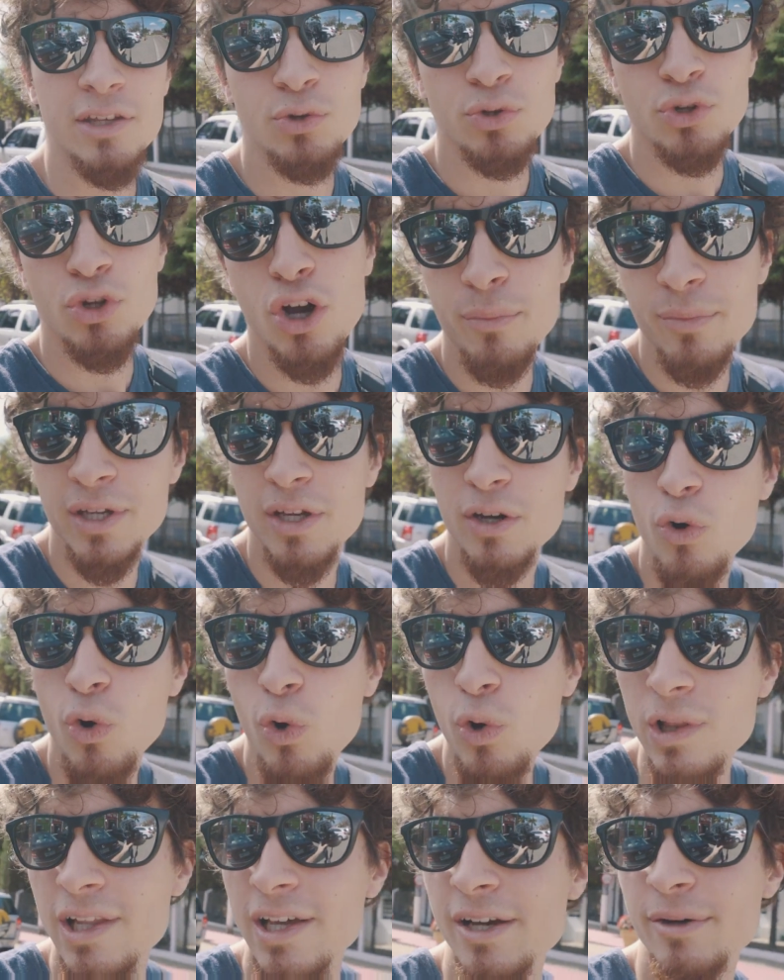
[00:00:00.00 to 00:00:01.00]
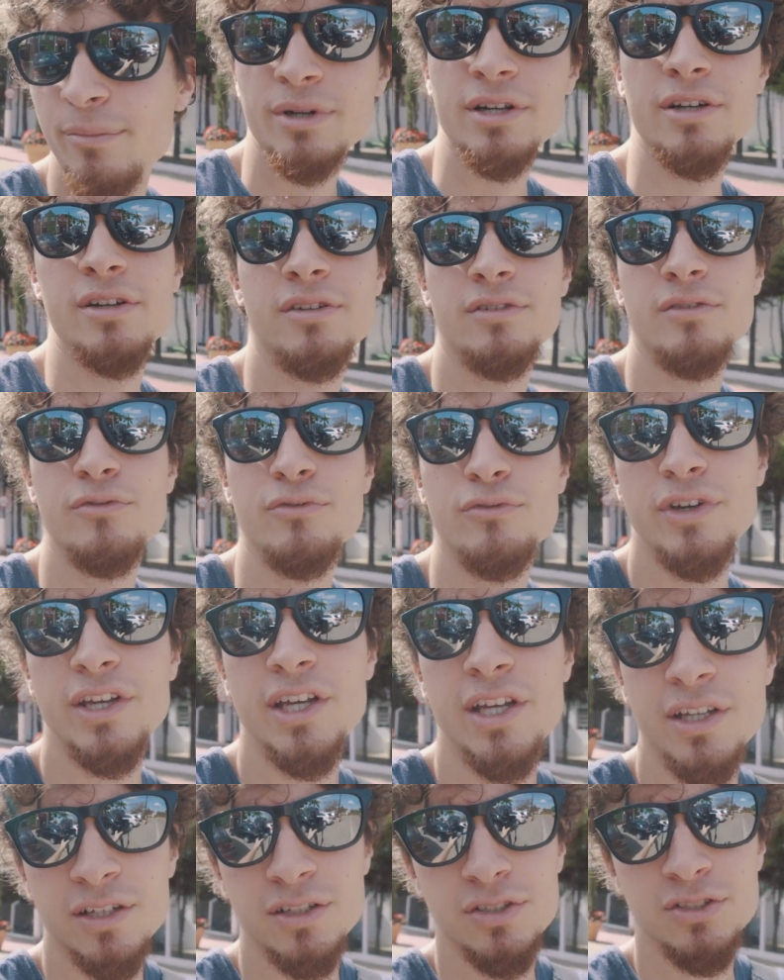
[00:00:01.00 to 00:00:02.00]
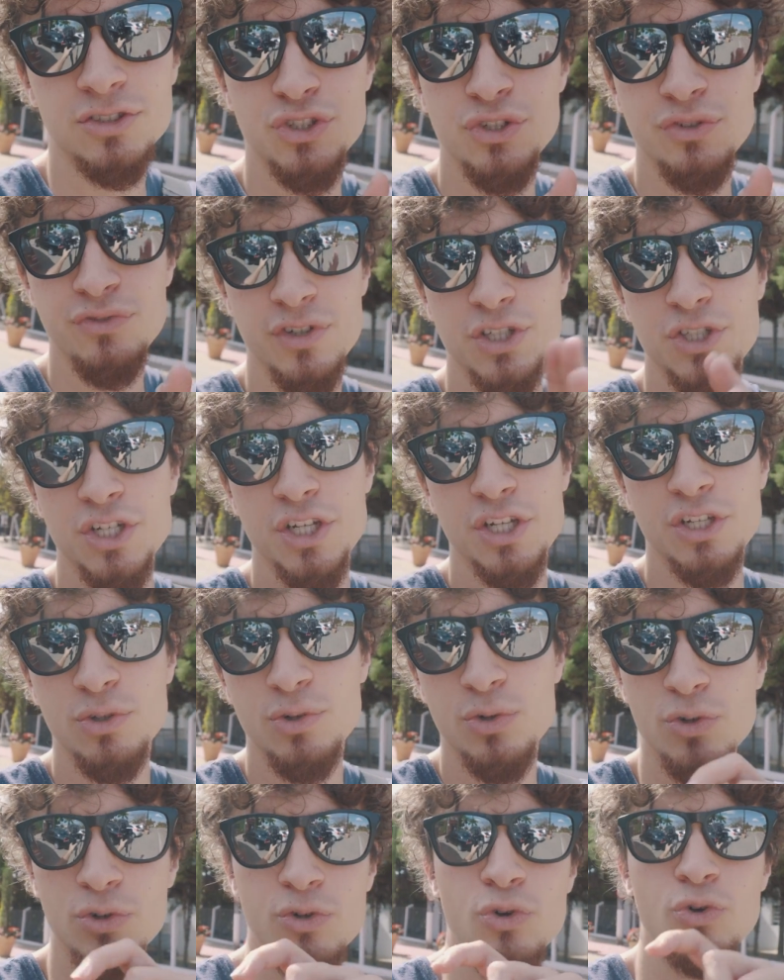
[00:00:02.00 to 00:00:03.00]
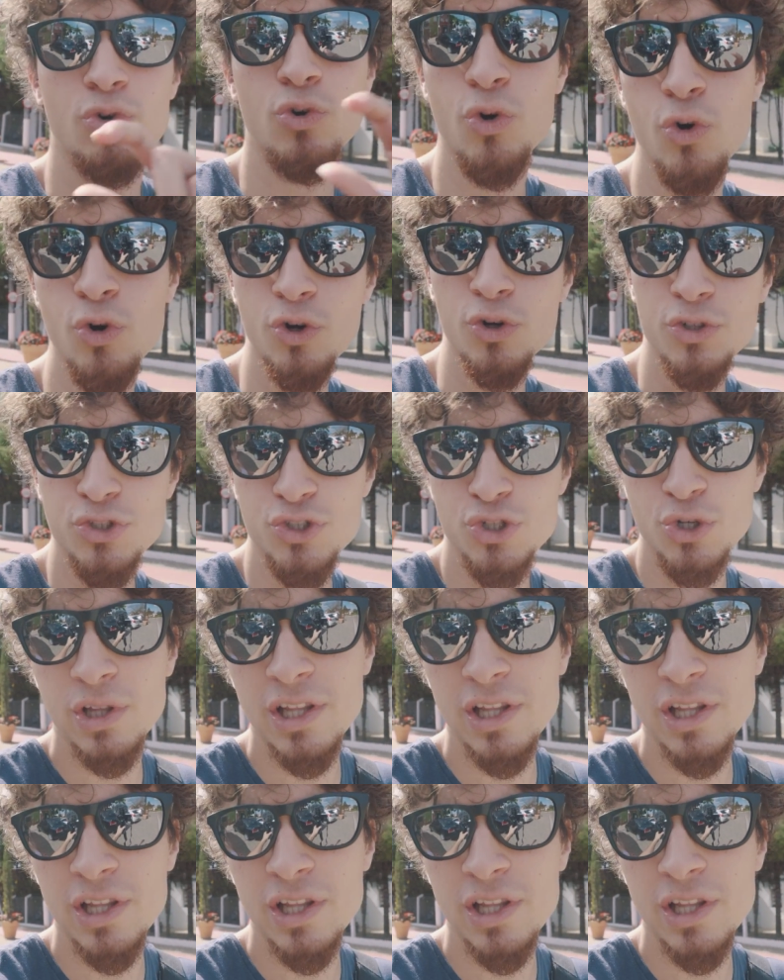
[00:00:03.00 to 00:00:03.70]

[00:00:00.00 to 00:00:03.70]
e o nome Olambra vem dividindo o de